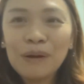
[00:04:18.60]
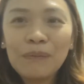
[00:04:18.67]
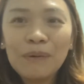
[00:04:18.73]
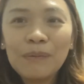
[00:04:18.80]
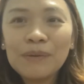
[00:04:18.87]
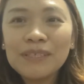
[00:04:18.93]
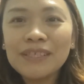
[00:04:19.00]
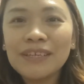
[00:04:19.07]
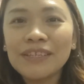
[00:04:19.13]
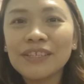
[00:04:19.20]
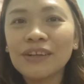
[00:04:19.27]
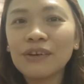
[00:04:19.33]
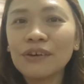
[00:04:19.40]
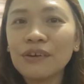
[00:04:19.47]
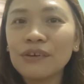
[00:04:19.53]

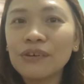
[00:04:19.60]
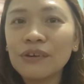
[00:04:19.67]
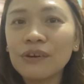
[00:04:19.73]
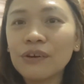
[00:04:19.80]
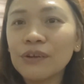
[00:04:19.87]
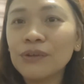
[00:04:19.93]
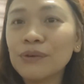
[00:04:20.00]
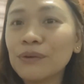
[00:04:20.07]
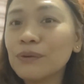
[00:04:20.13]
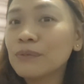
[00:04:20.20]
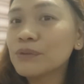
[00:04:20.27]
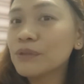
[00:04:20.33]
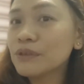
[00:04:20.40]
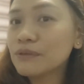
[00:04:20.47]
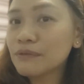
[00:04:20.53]
Magpapamassage ako, yung
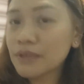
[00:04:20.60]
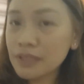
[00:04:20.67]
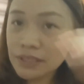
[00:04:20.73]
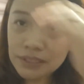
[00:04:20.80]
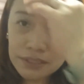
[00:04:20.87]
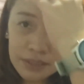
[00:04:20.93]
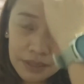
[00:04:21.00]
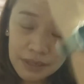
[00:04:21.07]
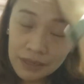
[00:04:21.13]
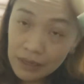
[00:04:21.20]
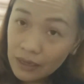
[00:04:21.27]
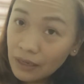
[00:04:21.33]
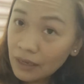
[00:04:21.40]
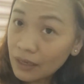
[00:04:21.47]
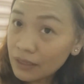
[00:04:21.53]
home service.
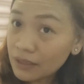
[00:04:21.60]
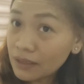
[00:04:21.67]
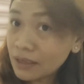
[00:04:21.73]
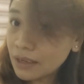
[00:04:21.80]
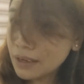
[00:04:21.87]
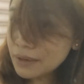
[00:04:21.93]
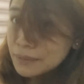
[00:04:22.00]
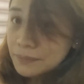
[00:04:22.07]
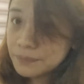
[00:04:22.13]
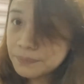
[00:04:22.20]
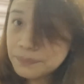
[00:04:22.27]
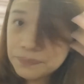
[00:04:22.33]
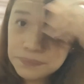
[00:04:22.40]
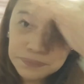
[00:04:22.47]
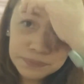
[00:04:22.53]
At,
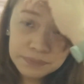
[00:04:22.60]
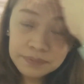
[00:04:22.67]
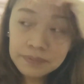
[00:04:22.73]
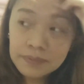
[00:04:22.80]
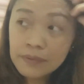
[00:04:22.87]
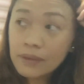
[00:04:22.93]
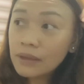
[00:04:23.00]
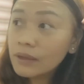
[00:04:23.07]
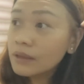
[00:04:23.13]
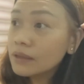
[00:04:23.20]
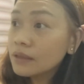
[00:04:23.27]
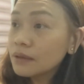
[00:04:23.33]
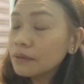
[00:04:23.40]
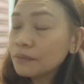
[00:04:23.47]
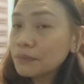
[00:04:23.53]
um,
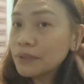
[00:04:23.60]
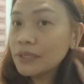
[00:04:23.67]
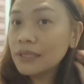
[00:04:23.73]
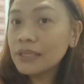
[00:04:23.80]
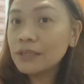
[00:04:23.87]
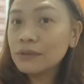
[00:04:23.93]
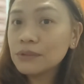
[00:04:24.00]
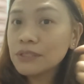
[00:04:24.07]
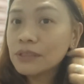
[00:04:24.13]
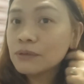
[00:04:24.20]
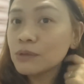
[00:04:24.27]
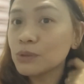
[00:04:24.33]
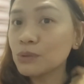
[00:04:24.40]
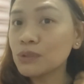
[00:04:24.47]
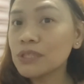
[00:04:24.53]
pinili ko.
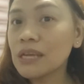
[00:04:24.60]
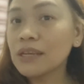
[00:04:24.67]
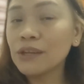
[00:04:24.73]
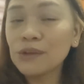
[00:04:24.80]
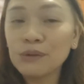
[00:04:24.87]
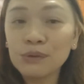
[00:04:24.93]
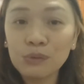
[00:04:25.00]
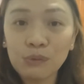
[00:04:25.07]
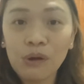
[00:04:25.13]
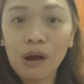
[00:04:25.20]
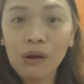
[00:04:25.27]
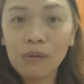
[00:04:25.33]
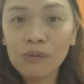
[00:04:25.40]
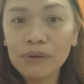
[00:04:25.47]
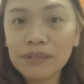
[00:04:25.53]
Gusto ko sana yung 2
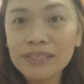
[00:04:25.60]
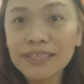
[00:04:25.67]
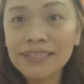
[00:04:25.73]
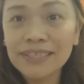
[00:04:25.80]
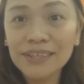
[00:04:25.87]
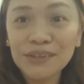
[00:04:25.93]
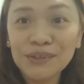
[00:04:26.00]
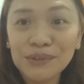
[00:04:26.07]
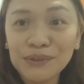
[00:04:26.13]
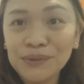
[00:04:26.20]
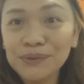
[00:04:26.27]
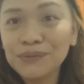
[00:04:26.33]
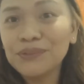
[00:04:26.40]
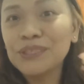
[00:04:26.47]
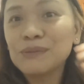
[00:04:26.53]
hours kasi, you
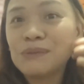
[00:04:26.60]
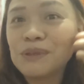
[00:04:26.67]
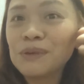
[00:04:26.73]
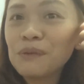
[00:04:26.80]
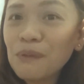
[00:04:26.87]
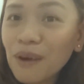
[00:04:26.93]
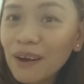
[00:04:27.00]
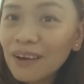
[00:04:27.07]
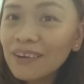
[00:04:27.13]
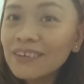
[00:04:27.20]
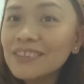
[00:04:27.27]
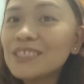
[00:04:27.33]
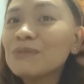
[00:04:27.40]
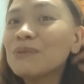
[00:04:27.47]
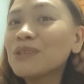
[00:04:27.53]
know, it's been a
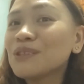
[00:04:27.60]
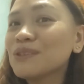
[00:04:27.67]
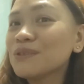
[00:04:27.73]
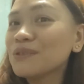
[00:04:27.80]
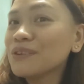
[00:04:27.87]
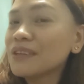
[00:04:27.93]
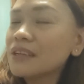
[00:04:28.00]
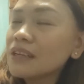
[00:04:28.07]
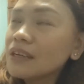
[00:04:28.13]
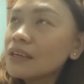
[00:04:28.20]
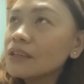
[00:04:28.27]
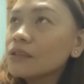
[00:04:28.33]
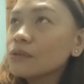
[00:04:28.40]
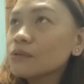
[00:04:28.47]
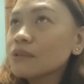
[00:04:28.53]
while. It's been
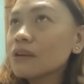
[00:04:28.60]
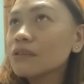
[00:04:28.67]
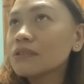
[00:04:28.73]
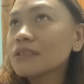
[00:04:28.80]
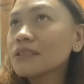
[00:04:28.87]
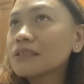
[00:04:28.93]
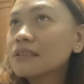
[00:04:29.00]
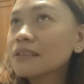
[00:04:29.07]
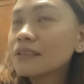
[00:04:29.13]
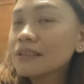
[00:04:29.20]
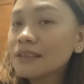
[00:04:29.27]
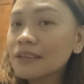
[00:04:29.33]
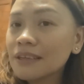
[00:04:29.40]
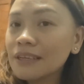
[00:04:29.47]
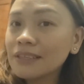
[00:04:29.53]
2, 2019,
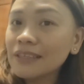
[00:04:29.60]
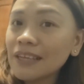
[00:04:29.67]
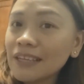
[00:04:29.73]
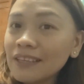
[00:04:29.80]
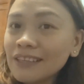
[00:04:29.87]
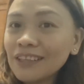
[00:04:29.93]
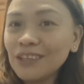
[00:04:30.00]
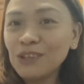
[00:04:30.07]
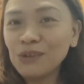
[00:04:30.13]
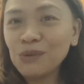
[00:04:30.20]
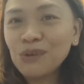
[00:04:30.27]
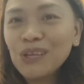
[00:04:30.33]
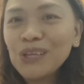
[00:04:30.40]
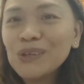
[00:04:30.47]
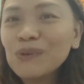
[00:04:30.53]

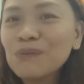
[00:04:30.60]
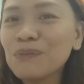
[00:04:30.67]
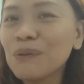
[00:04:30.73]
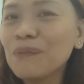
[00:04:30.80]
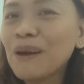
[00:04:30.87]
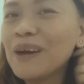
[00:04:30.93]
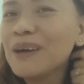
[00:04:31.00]
yung muli kong pa,